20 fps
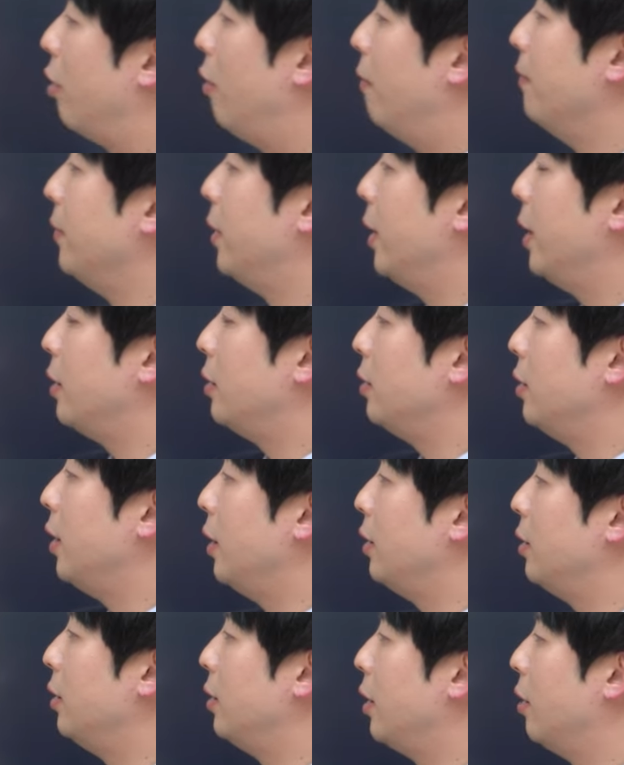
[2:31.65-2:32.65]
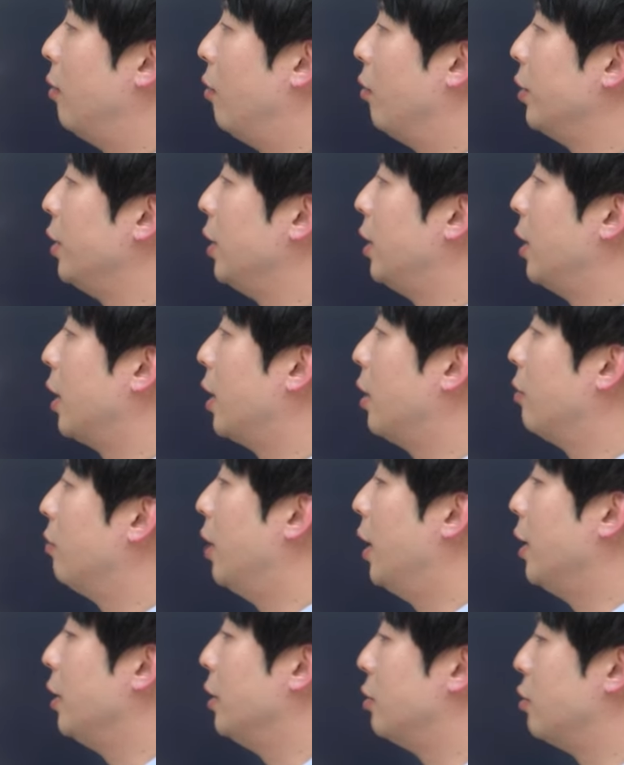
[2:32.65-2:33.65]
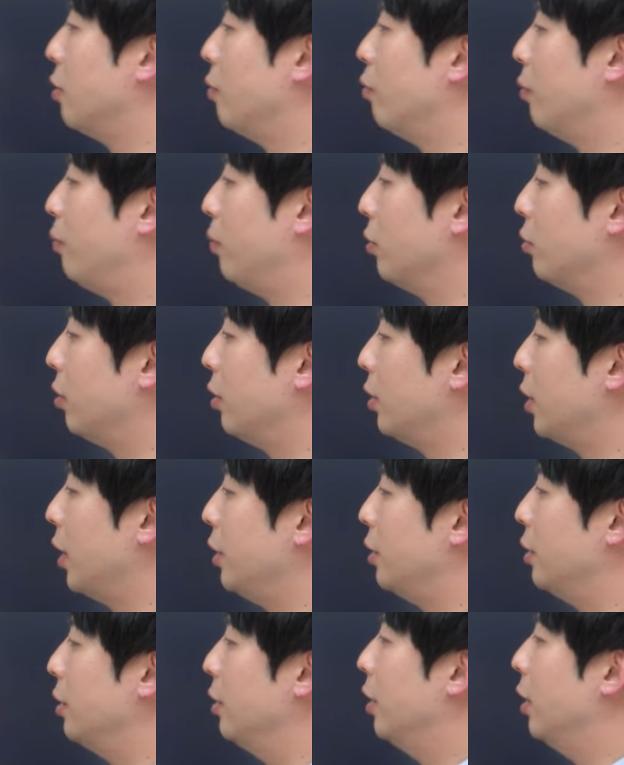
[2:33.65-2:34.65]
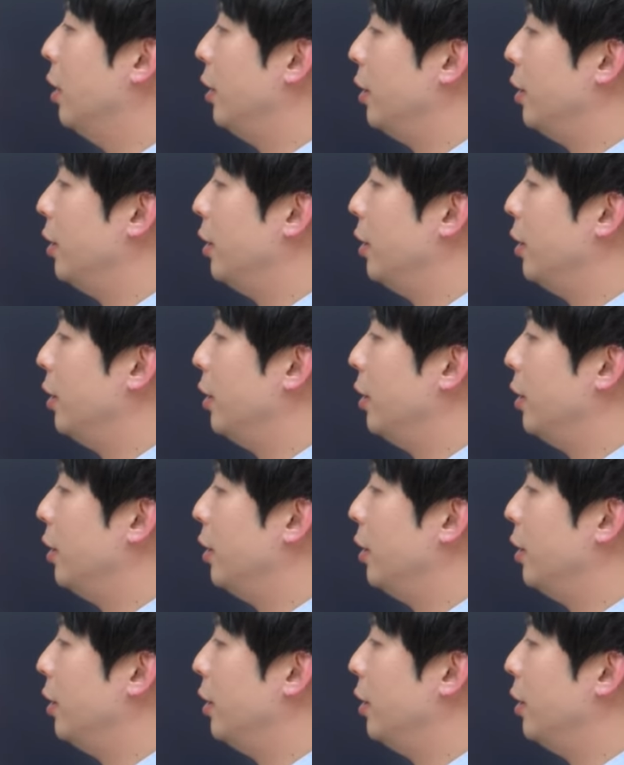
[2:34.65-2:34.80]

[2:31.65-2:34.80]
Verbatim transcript: 검색을 했을 때 어디가라고 하는 정부 포털 사이트